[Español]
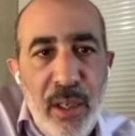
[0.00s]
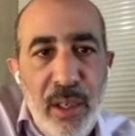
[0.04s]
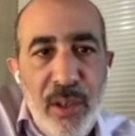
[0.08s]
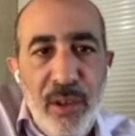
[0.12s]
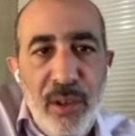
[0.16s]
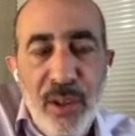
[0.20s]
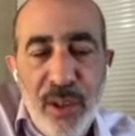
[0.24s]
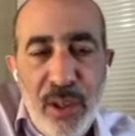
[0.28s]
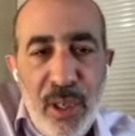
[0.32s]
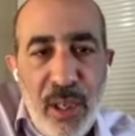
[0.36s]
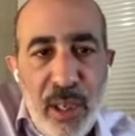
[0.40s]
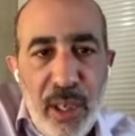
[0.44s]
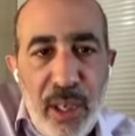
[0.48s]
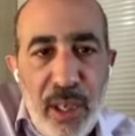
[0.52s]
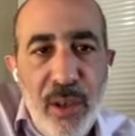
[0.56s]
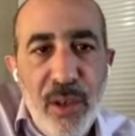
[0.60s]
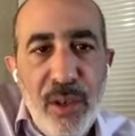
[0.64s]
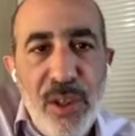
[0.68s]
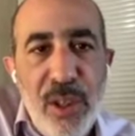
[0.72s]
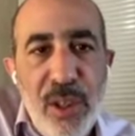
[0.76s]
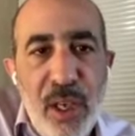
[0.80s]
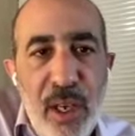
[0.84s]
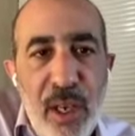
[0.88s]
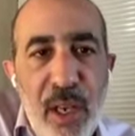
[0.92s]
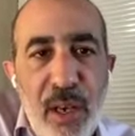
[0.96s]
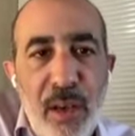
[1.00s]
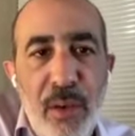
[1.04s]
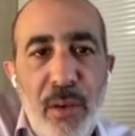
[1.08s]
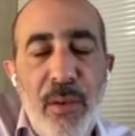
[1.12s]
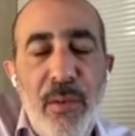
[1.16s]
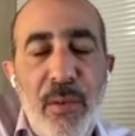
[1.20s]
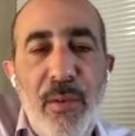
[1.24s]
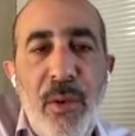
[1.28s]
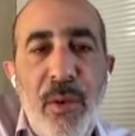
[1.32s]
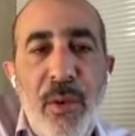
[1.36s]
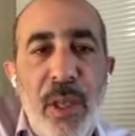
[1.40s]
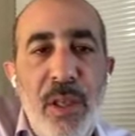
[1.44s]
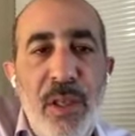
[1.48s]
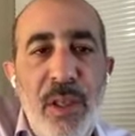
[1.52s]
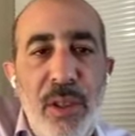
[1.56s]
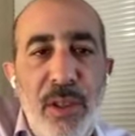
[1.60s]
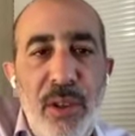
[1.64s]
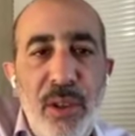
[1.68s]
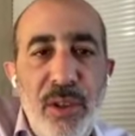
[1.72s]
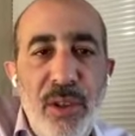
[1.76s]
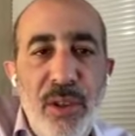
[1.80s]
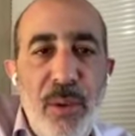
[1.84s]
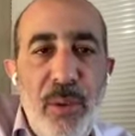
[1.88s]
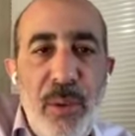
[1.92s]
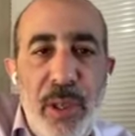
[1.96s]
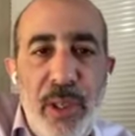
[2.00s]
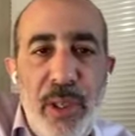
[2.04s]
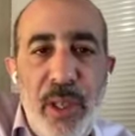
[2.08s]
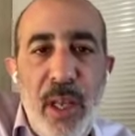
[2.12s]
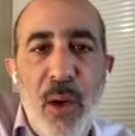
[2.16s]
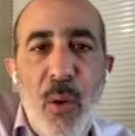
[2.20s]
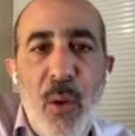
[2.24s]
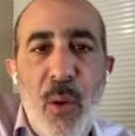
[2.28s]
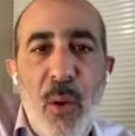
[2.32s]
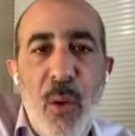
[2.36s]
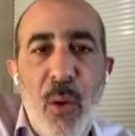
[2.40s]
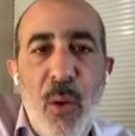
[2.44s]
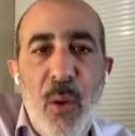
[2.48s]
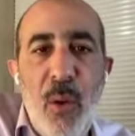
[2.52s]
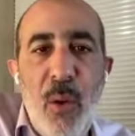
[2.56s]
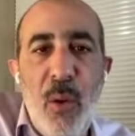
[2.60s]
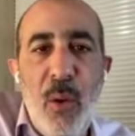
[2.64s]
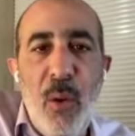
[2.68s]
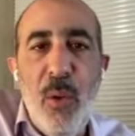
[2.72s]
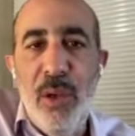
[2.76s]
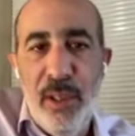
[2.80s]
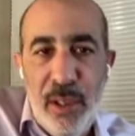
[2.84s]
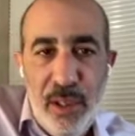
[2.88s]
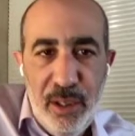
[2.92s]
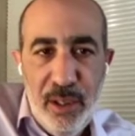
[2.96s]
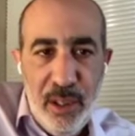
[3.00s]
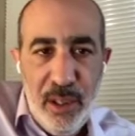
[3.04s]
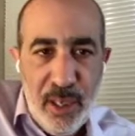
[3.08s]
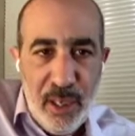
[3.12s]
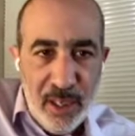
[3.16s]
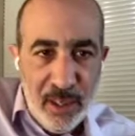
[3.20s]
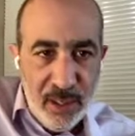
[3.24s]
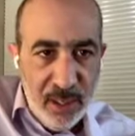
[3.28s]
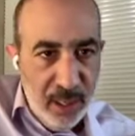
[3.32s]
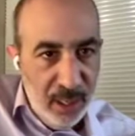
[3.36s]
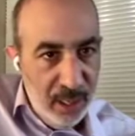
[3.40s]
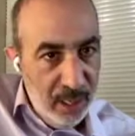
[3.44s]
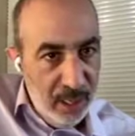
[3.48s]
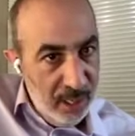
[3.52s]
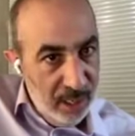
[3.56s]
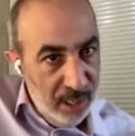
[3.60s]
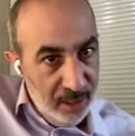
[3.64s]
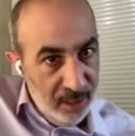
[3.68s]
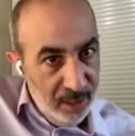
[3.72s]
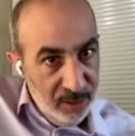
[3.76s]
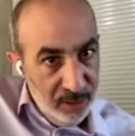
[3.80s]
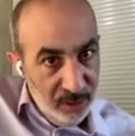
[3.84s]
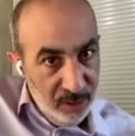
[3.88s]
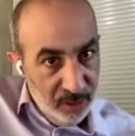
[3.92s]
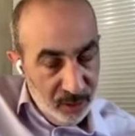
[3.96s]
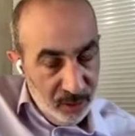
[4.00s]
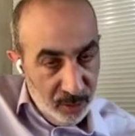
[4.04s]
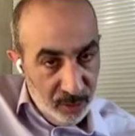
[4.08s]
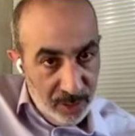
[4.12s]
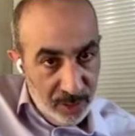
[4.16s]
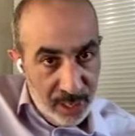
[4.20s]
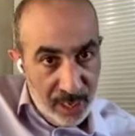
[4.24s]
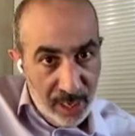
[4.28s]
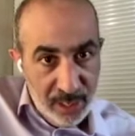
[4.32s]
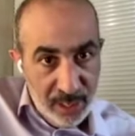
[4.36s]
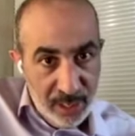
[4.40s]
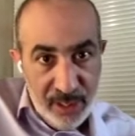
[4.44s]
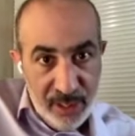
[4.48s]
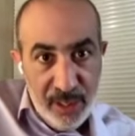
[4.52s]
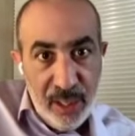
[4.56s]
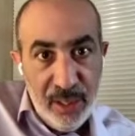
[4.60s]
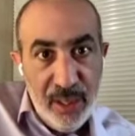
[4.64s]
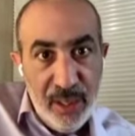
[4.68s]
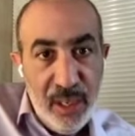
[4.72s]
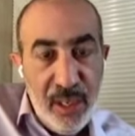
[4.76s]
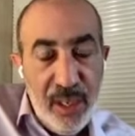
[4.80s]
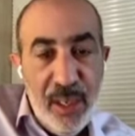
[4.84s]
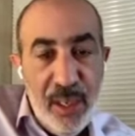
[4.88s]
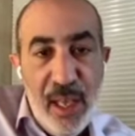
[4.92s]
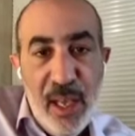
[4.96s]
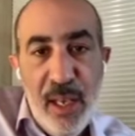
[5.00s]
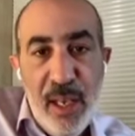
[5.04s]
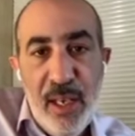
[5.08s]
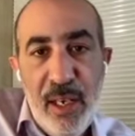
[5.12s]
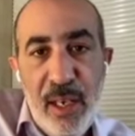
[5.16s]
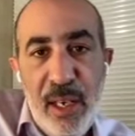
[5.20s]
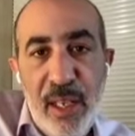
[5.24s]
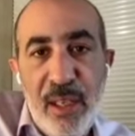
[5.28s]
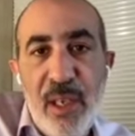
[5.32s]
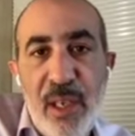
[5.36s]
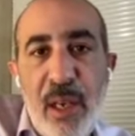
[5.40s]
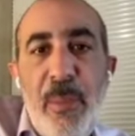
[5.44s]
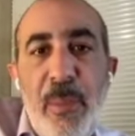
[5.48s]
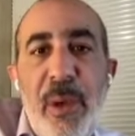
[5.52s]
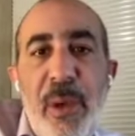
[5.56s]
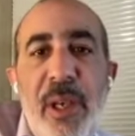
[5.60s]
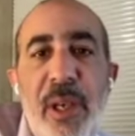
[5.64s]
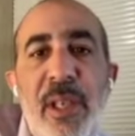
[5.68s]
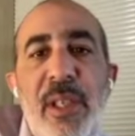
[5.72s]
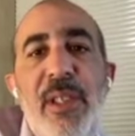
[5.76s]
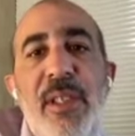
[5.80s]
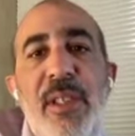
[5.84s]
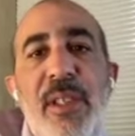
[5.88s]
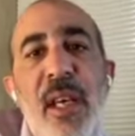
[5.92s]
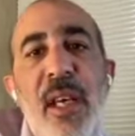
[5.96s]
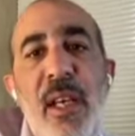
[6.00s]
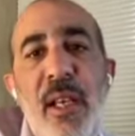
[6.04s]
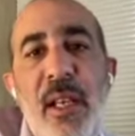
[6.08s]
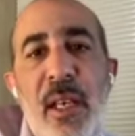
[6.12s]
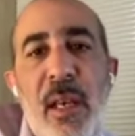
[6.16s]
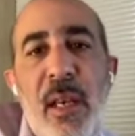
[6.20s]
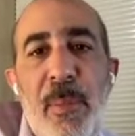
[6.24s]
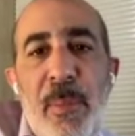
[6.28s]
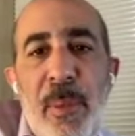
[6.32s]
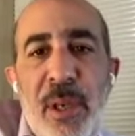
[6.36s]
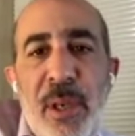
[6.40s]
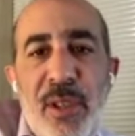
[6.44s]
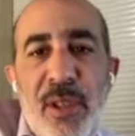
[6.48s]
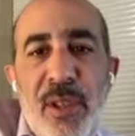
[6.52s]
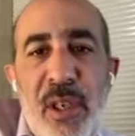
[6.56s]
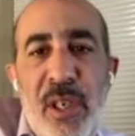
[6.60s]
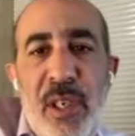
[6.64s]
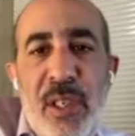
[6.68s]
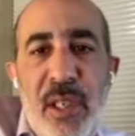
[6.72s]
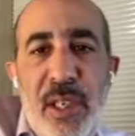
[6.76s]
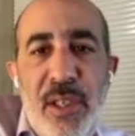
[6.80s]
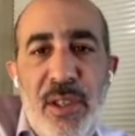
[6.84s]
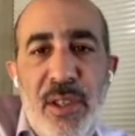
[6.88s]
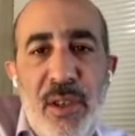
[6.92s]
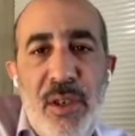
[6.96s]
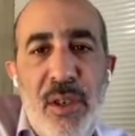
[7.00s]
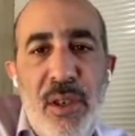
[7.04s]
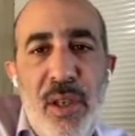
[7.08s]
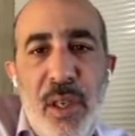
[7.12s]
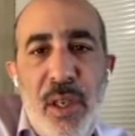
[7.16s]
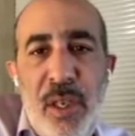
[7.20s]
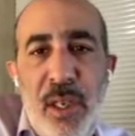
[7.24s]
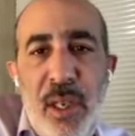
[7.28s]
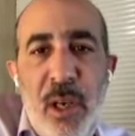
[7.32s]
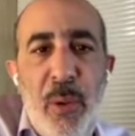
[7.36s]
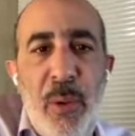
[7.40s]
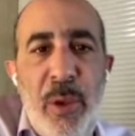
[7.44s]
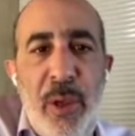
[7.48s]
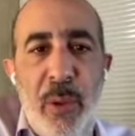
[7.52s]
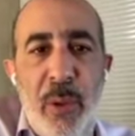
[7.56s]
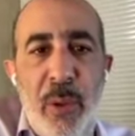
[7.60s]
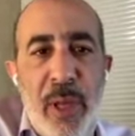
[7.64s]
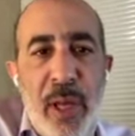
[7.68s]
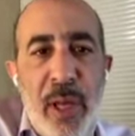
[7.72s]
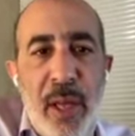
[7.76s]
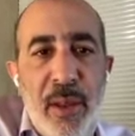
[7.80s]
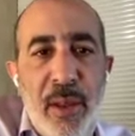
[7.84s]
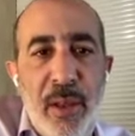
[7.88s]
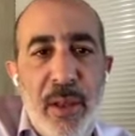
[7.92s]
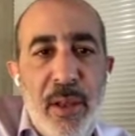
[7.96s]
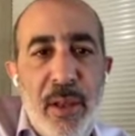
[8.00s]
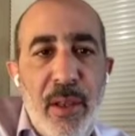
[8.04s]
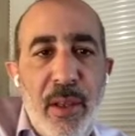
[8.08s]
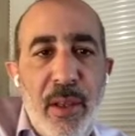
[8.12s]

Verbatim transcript: Entonces les quiero charlar un ratito sobre estas cuatro características sobre la instantaneidad, la transparencia, la personalización y la ubicuidad.